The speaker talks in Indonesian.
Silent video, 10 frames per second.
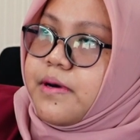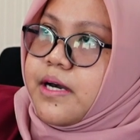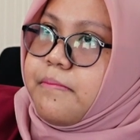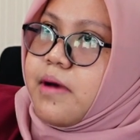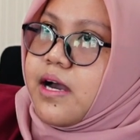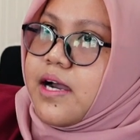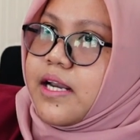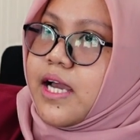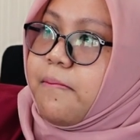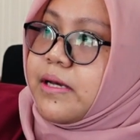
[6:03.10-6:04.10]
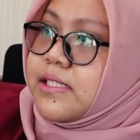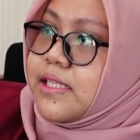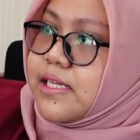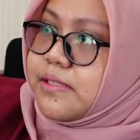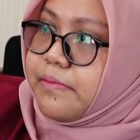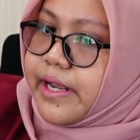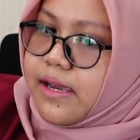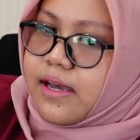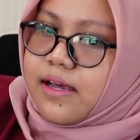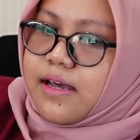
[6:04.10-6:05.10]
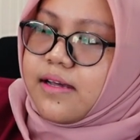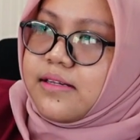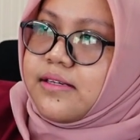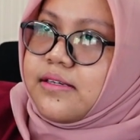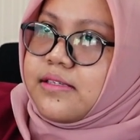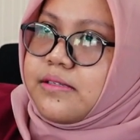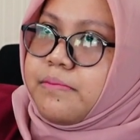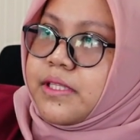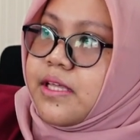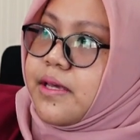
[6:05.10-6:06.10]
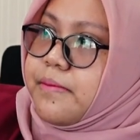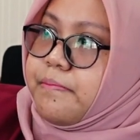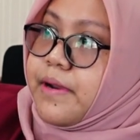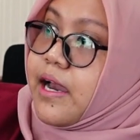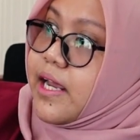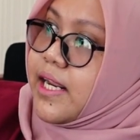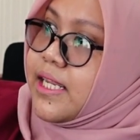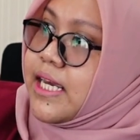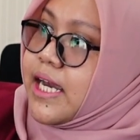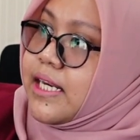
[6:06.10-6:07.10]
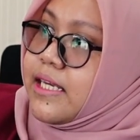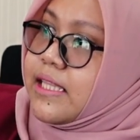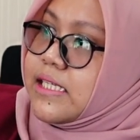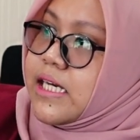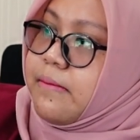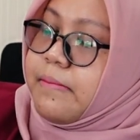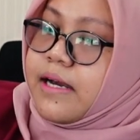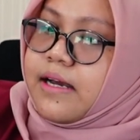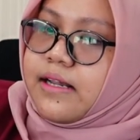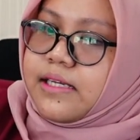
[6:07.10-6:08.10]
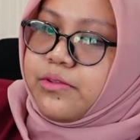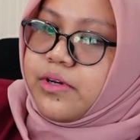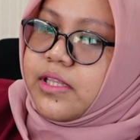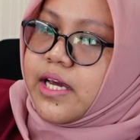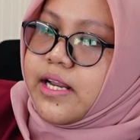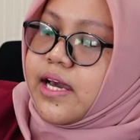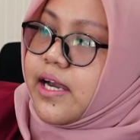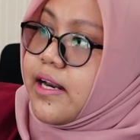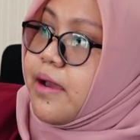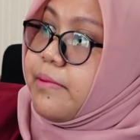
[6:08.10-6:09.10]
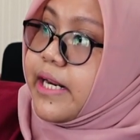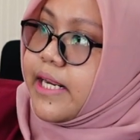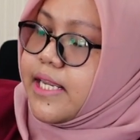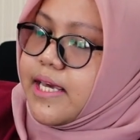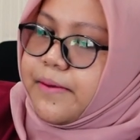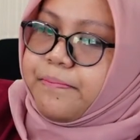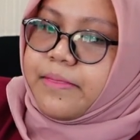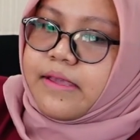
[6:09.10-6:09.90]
pengembangan kapasitas mereka seperti penanganan ikan di atas kapal, itu kita adakan upgrading.